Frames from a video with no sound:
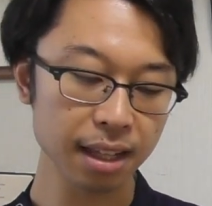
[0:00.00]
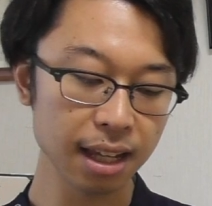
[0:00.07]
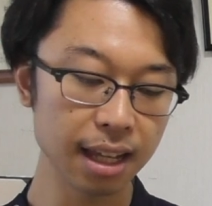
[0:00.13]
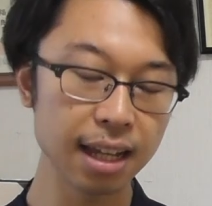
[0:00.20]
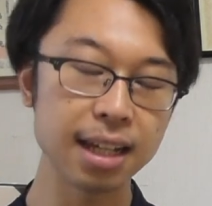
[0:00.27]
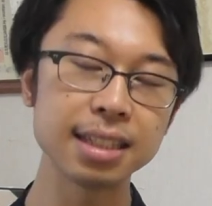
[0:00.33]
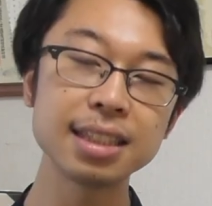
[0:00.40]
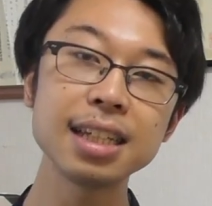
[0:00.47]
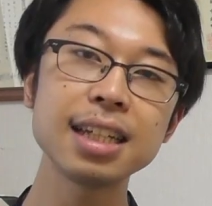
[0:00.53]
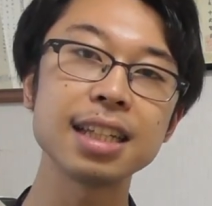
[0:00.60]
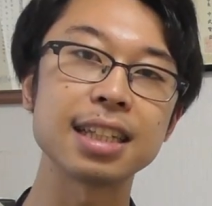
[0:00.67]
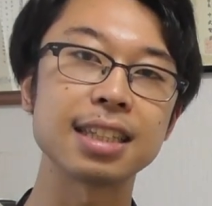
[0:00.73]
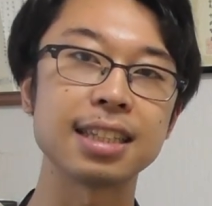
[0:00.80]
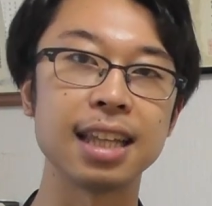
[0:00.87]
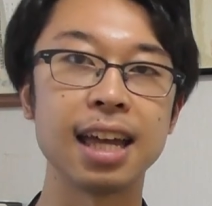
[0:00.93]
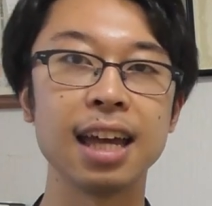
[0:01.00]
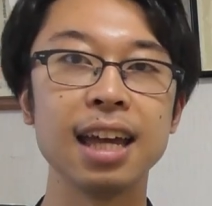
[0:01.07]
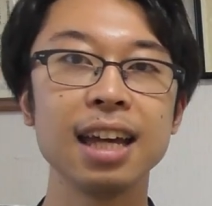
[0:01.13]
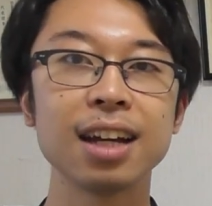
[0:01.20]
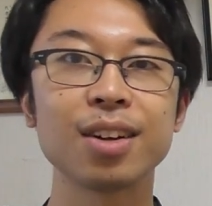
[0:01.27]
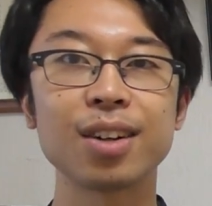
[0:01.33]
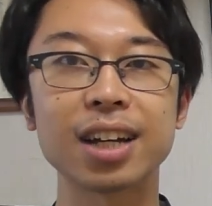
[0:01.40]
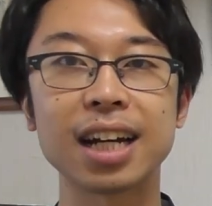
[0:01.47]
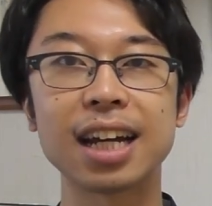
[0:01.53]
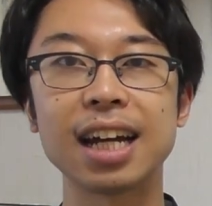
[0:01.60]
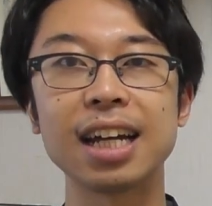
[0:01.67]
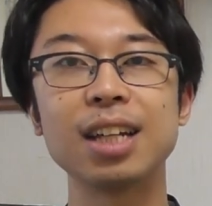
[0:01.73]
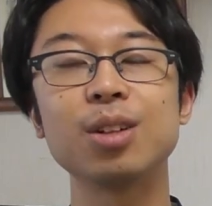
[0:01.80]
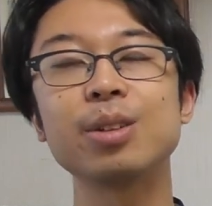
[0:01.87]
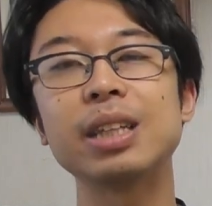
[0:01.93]
ぜひですね、これか
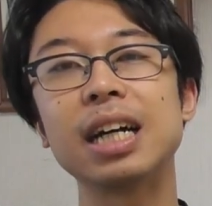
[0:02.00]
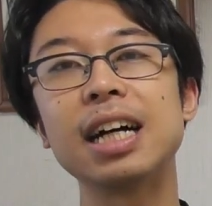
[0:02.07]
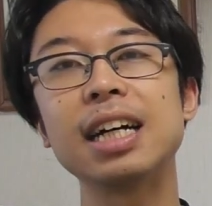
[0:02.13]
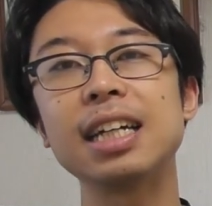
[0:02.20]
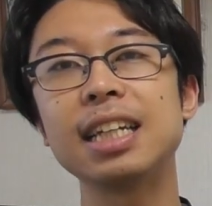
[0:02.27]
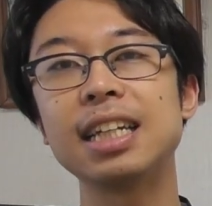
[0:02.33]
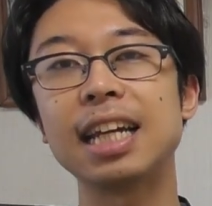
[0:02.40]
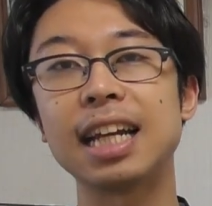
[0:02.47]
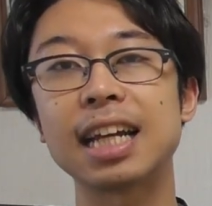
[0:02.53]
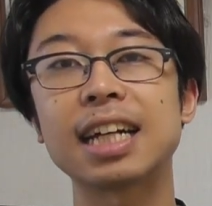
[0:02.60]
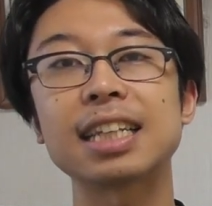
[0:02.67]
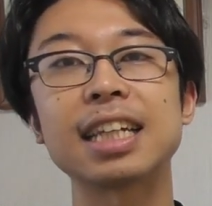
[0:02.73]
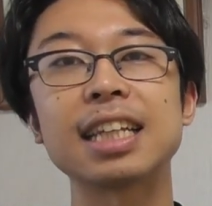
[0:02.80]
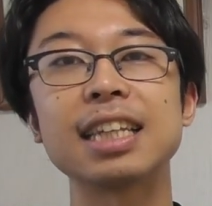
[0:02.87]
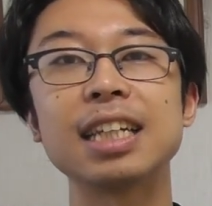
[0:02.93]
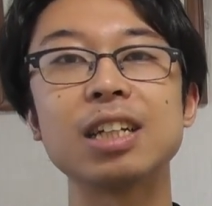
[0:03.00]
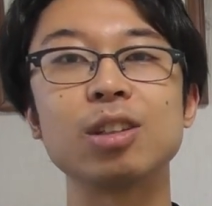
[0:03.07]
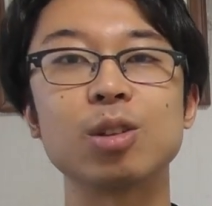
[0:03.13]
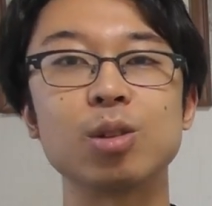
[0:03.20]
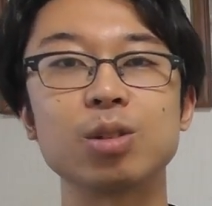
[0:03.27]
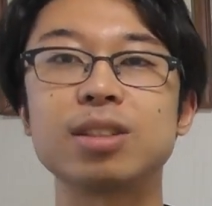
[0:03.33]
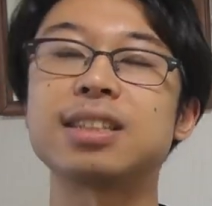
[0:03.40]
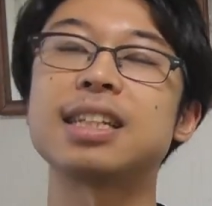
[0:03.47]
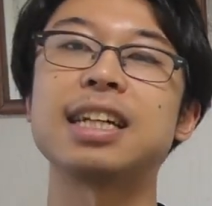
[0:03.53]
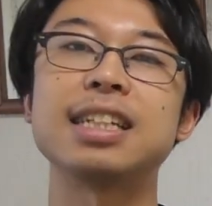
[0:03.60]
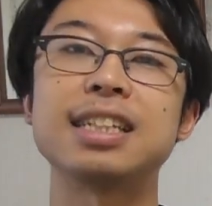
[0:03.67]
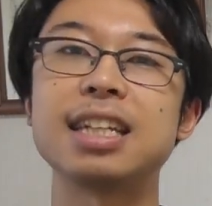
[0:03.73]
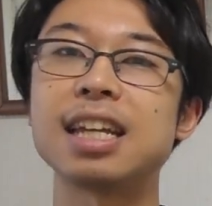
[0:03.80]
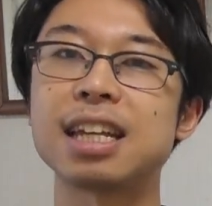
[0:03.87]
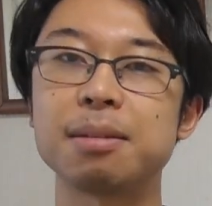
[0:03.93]
らいろんなやり方っていうのをお伝え
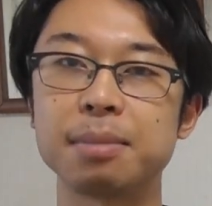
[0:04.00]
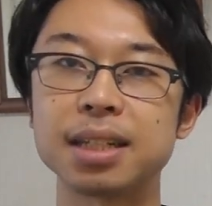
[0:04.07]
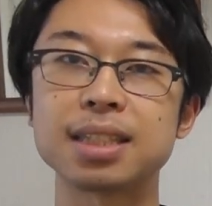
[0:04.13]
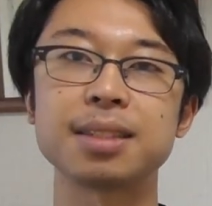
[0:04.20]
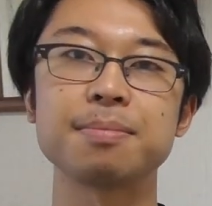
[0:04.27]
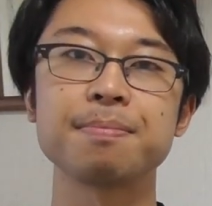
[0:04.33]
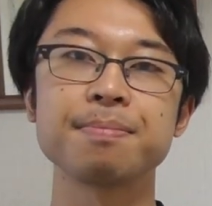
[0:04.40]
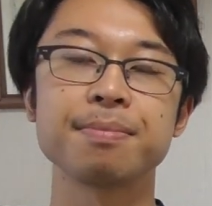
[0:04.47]
していきます。